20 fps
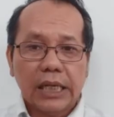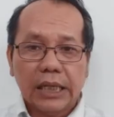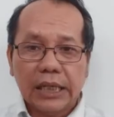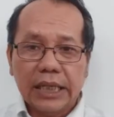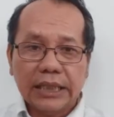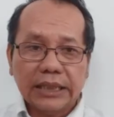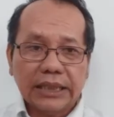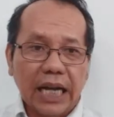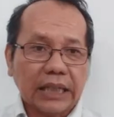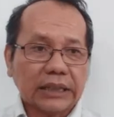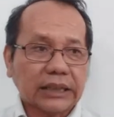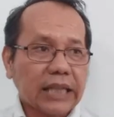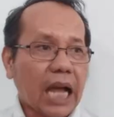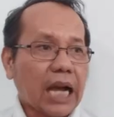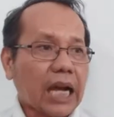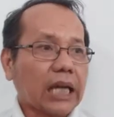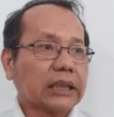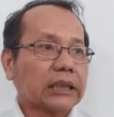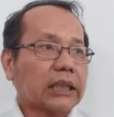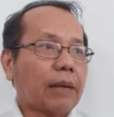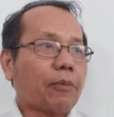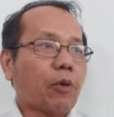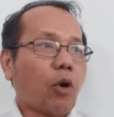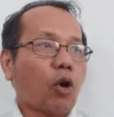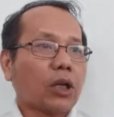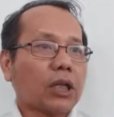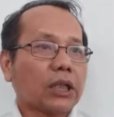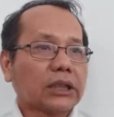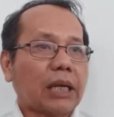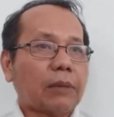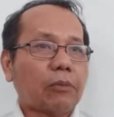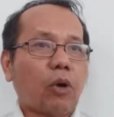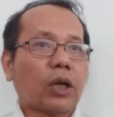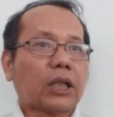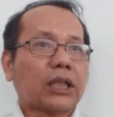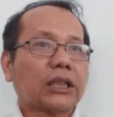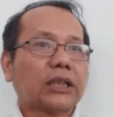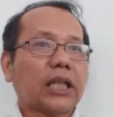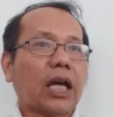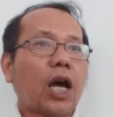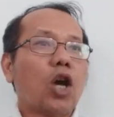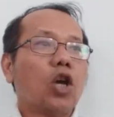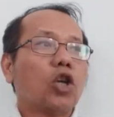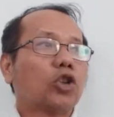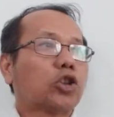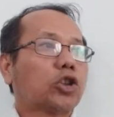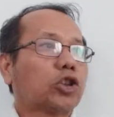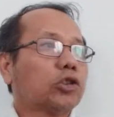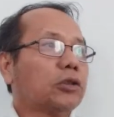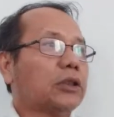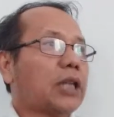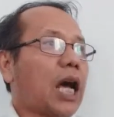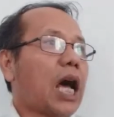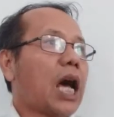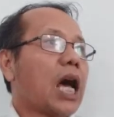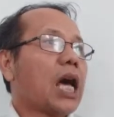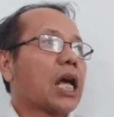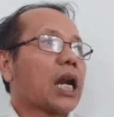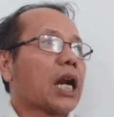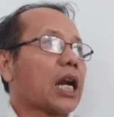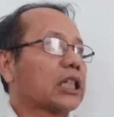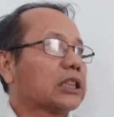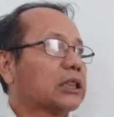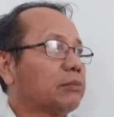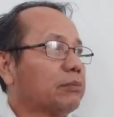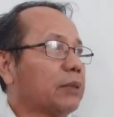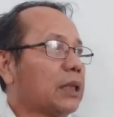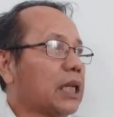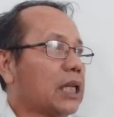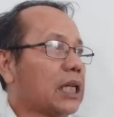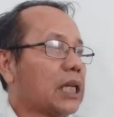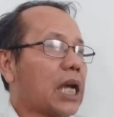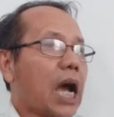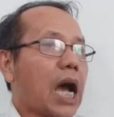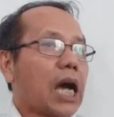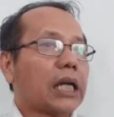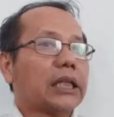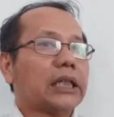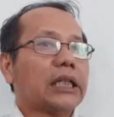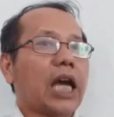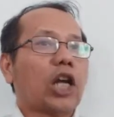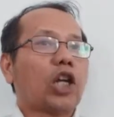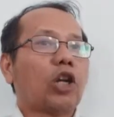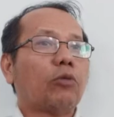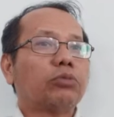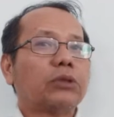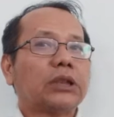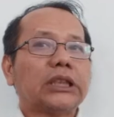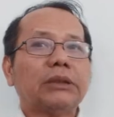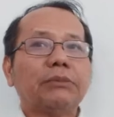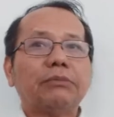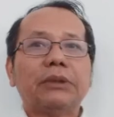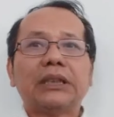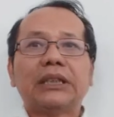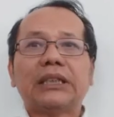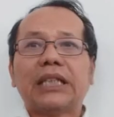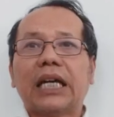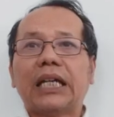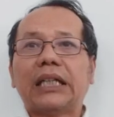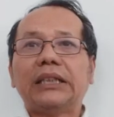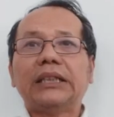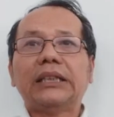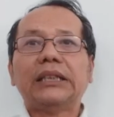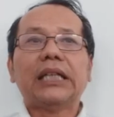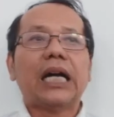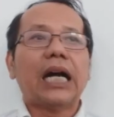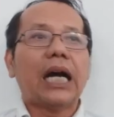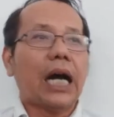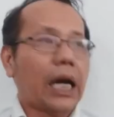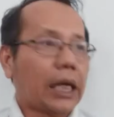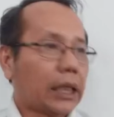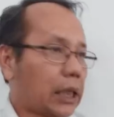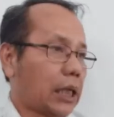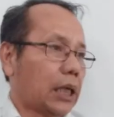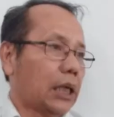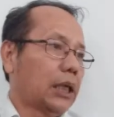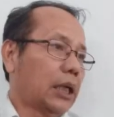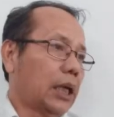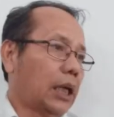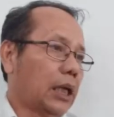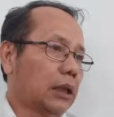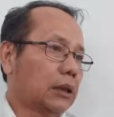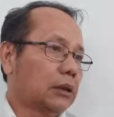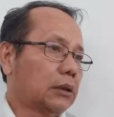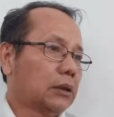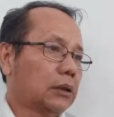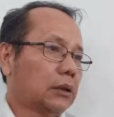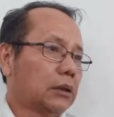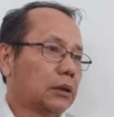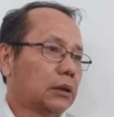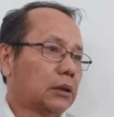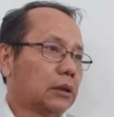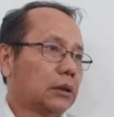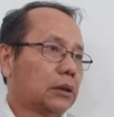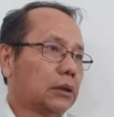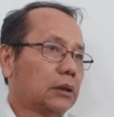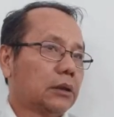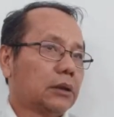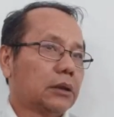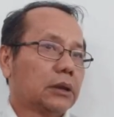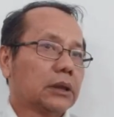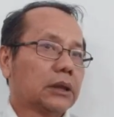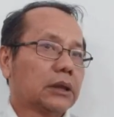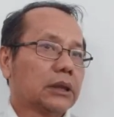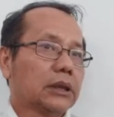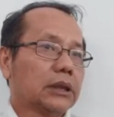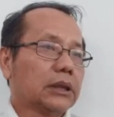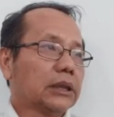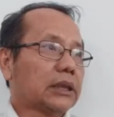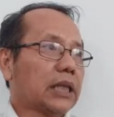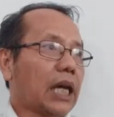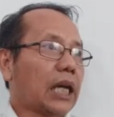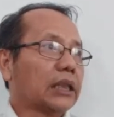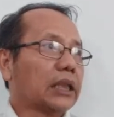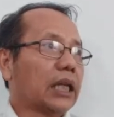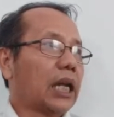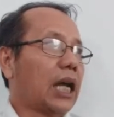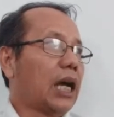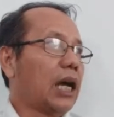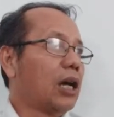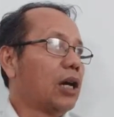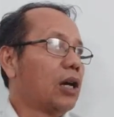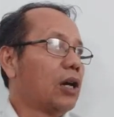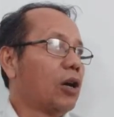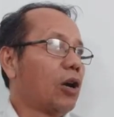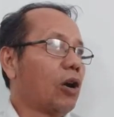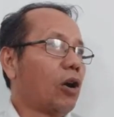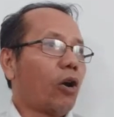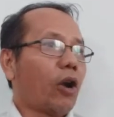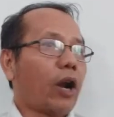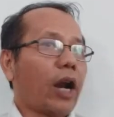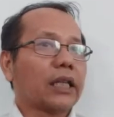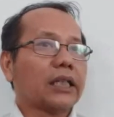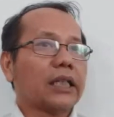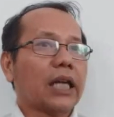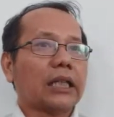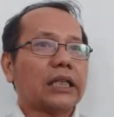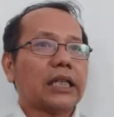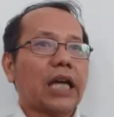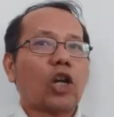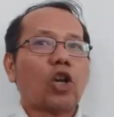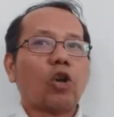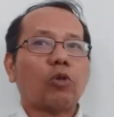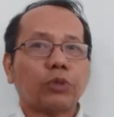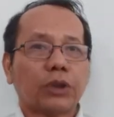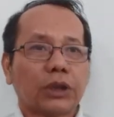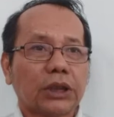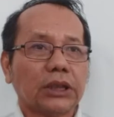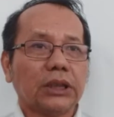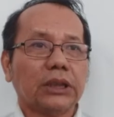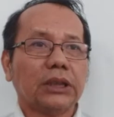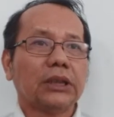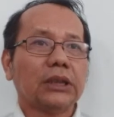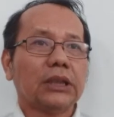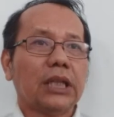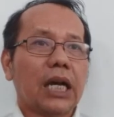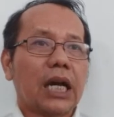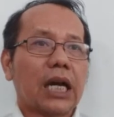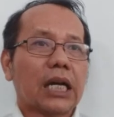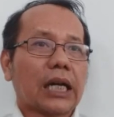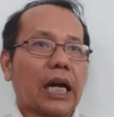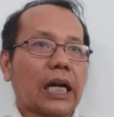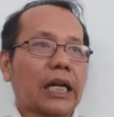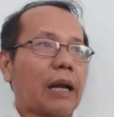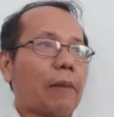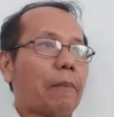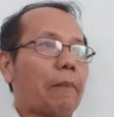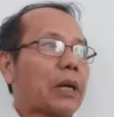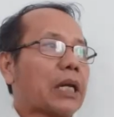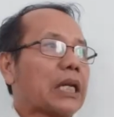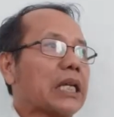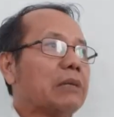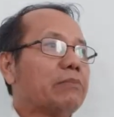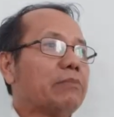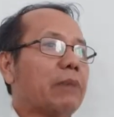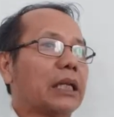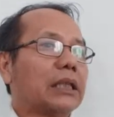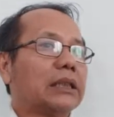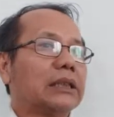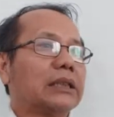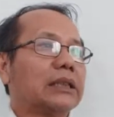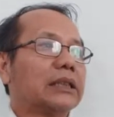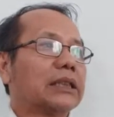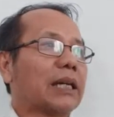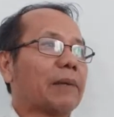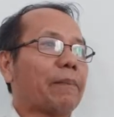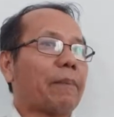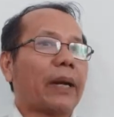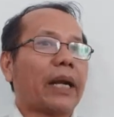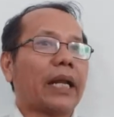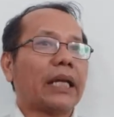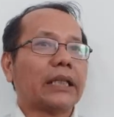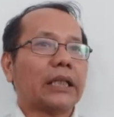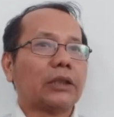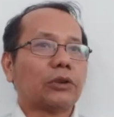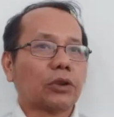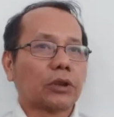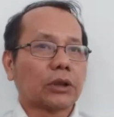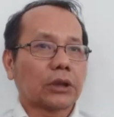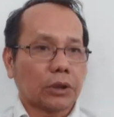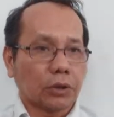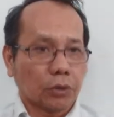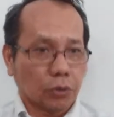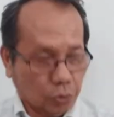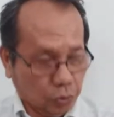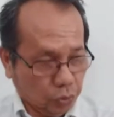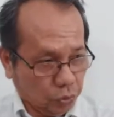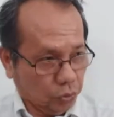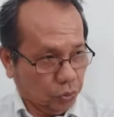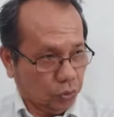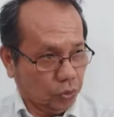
dinyatakan dalam roh kita bahwa kita sudah resmi diadopsi menjadi anak Allah. Kita adalah orang yang diadopsi karena beriman kepada Yesus Kristus.